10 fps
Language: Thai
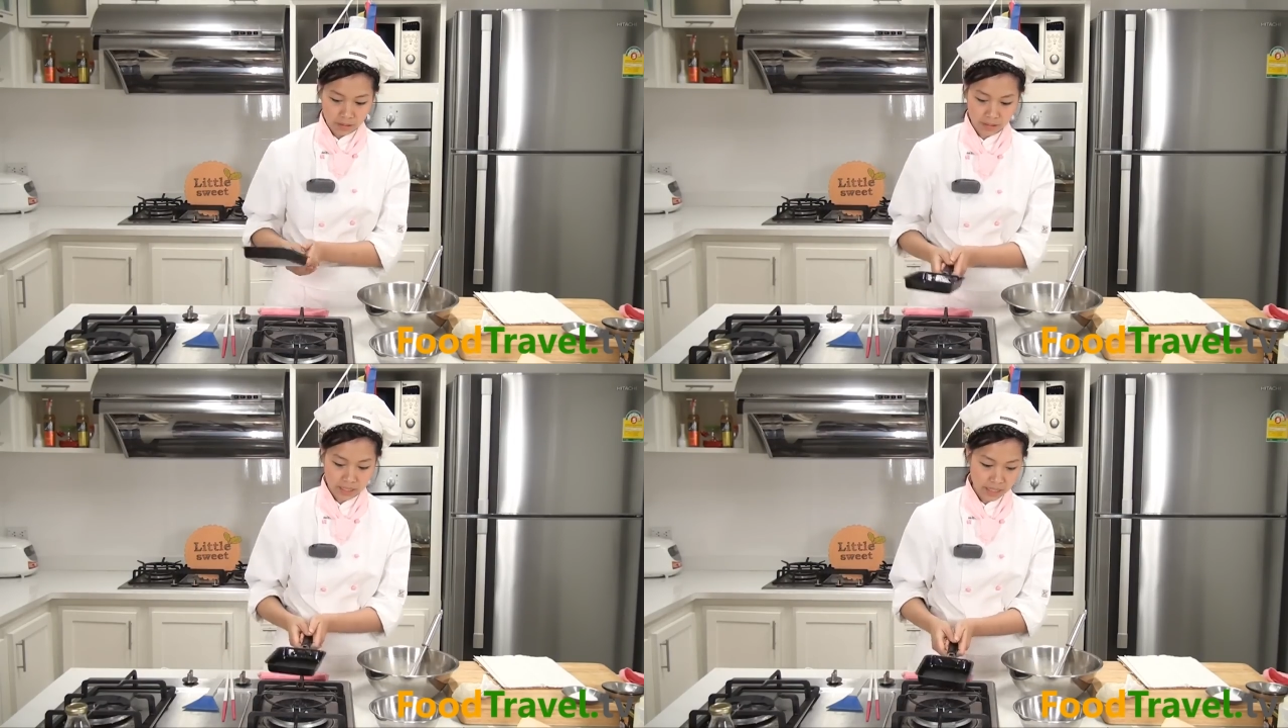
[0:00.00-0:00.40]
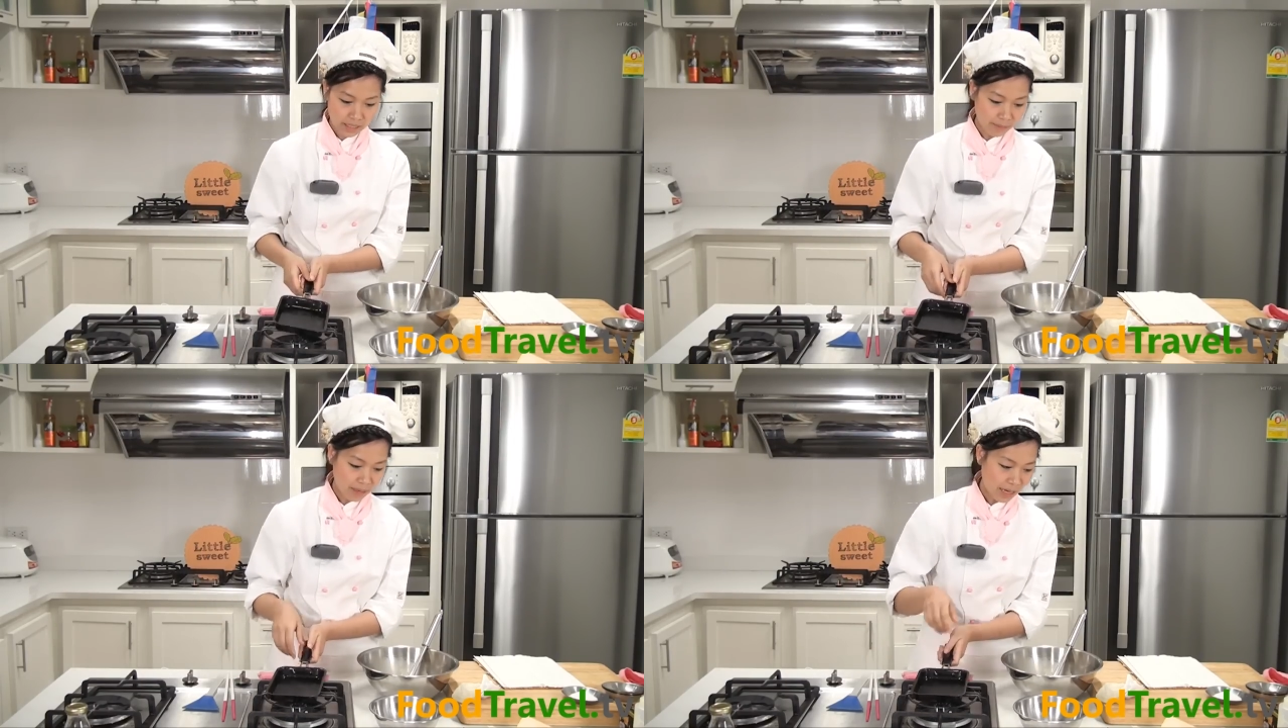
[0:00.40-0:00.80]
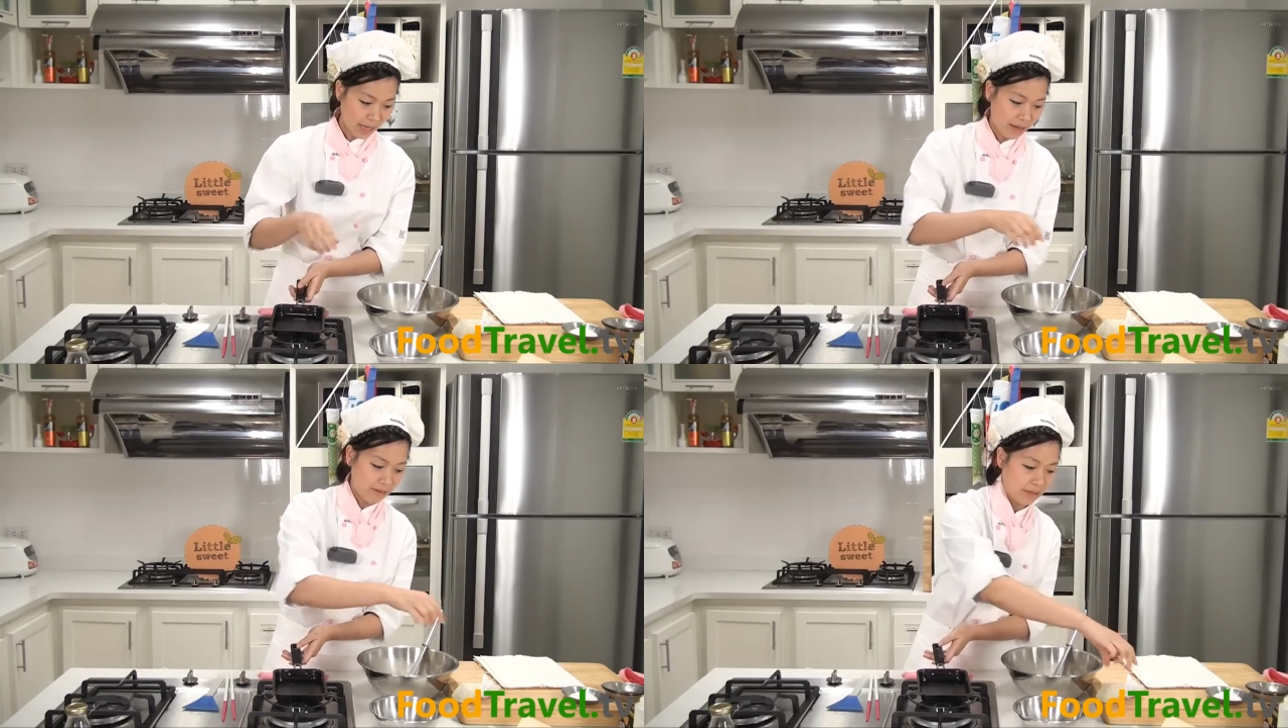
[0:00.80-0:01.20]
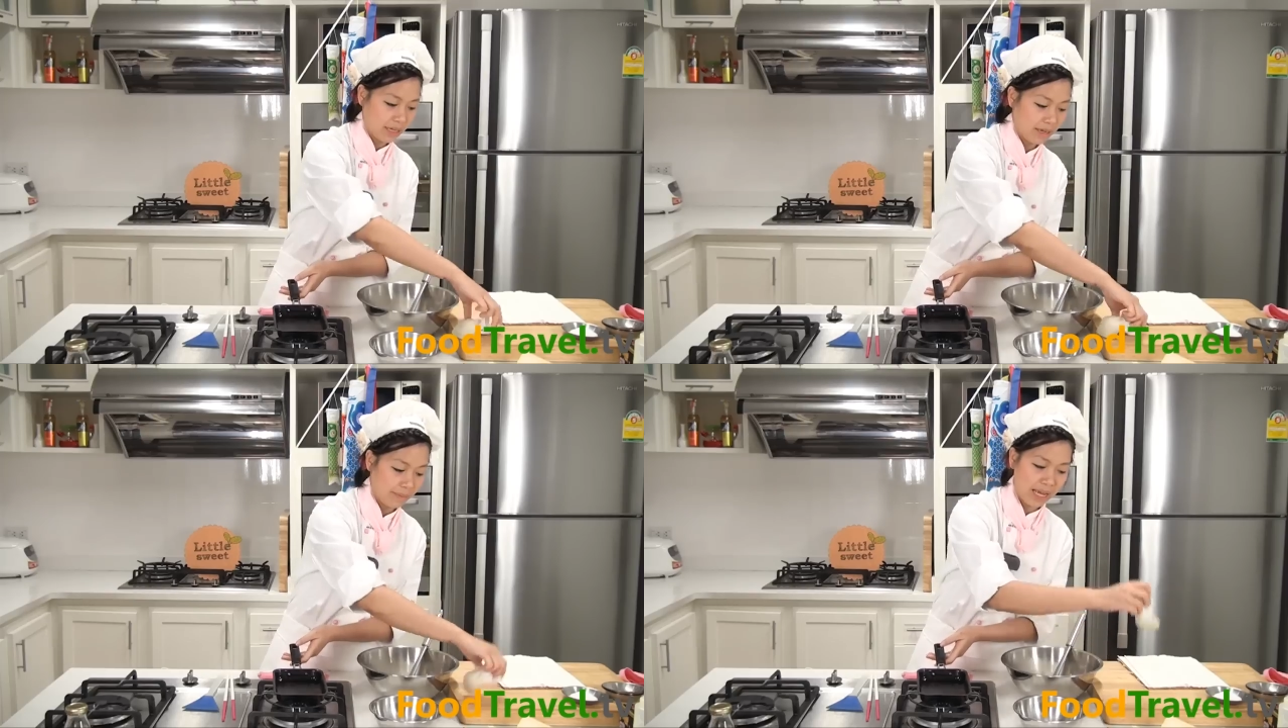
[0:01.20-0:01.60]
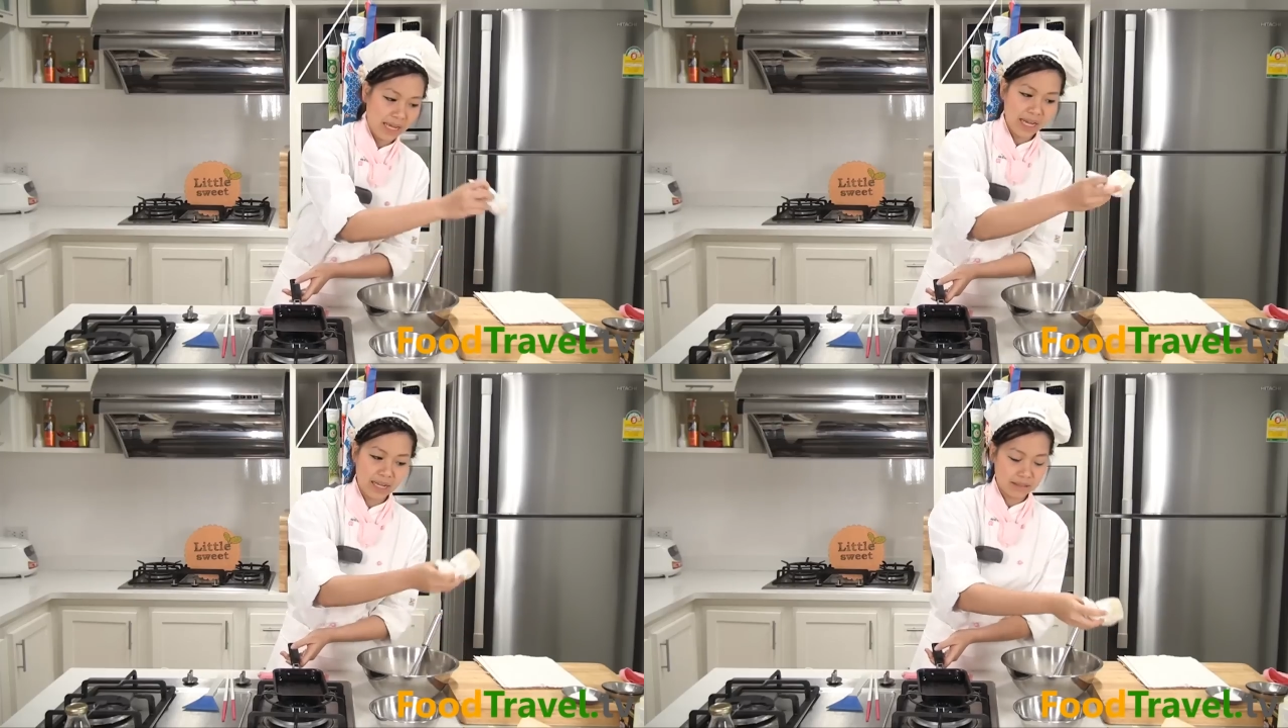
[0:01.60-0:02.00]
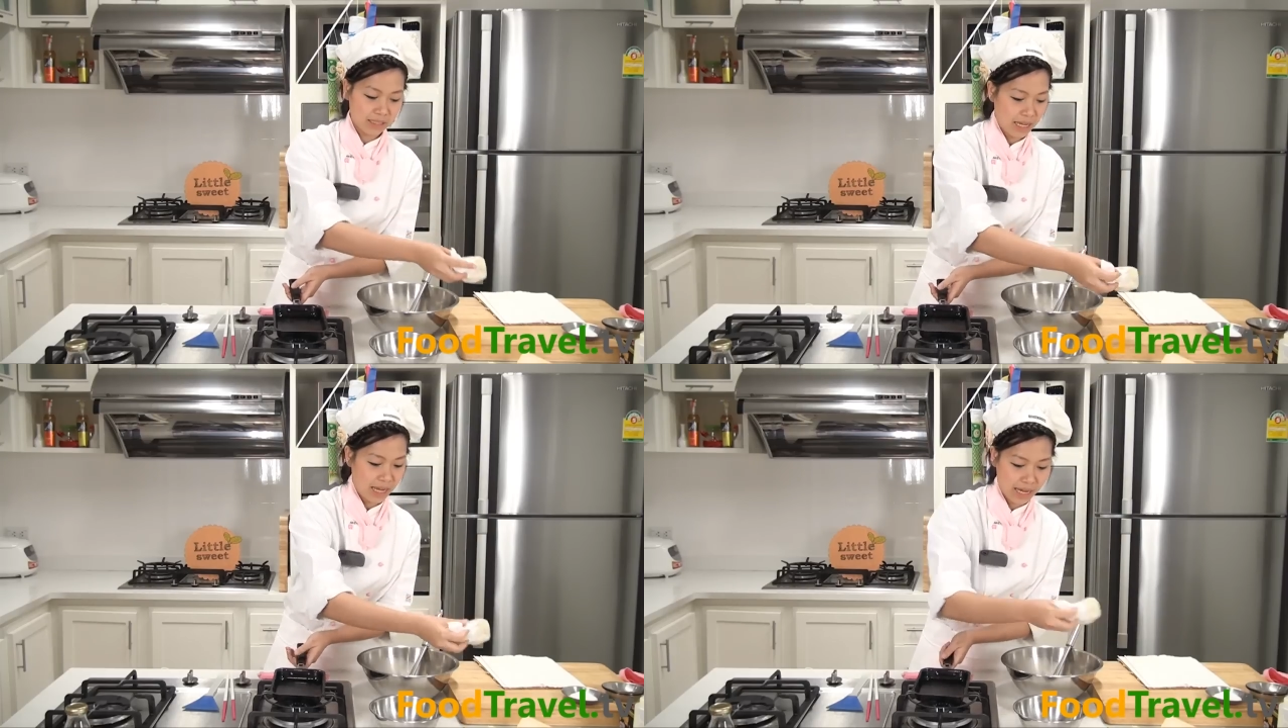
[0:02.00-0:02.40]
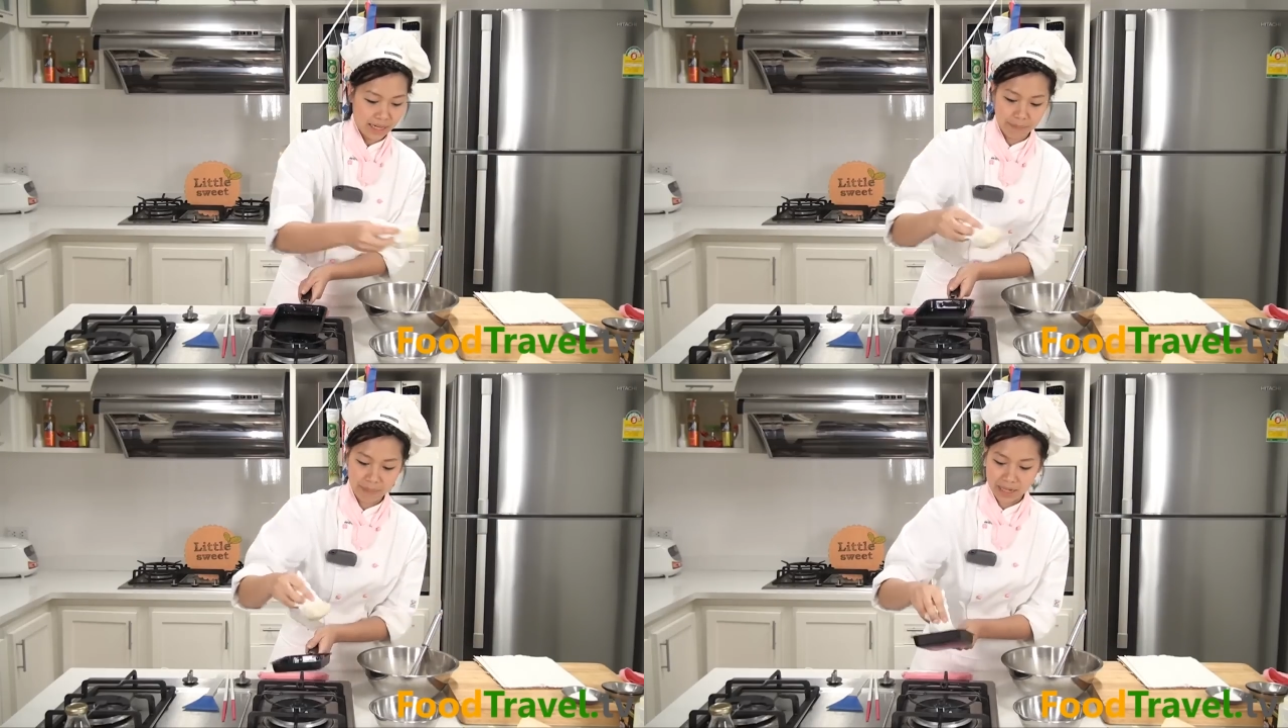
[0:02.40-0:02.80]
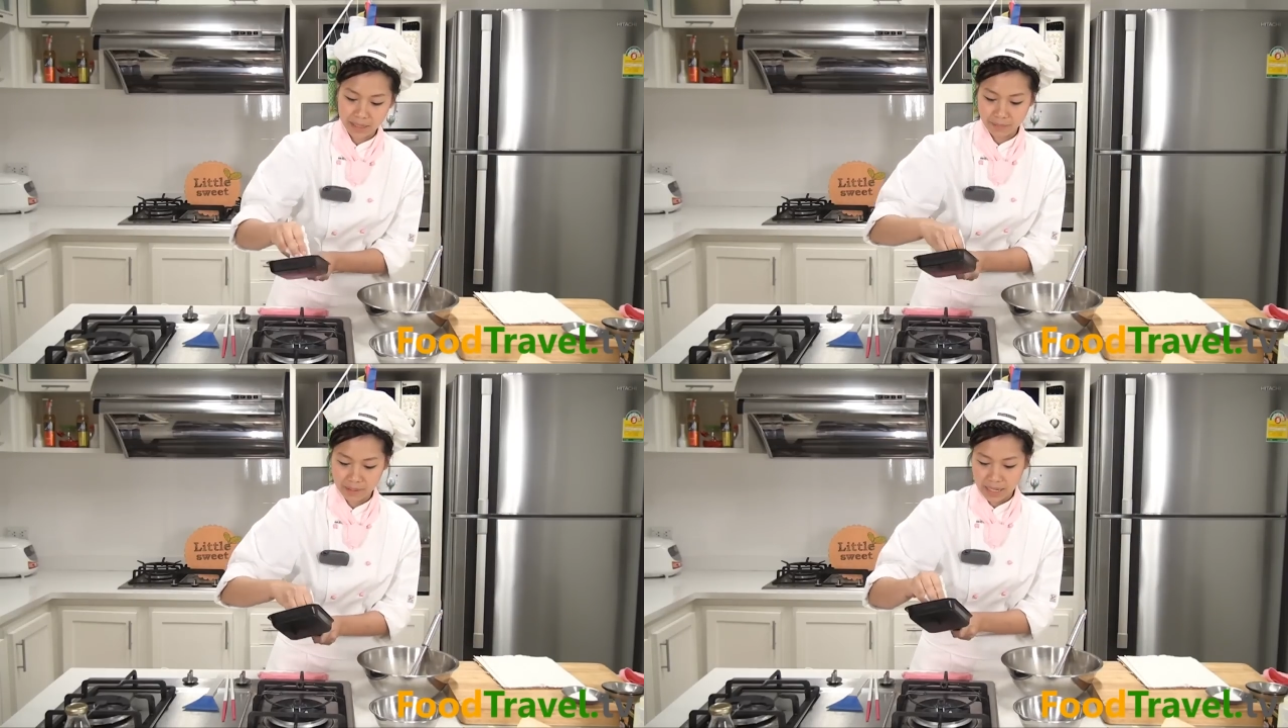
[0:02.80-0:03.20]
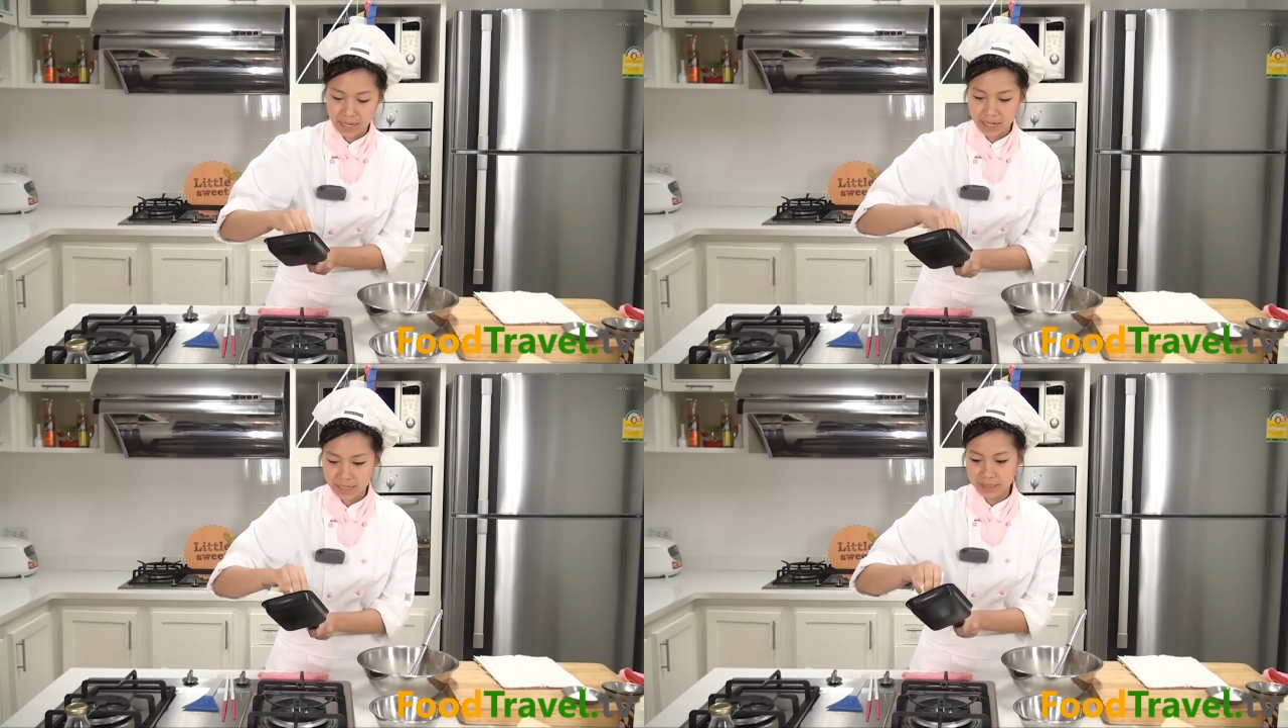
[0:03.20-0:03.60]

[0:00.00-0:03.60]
โอเคเรียบร้อยแล้วอันดับแรกค่ะเราจะทาน้ำมันธรรมดา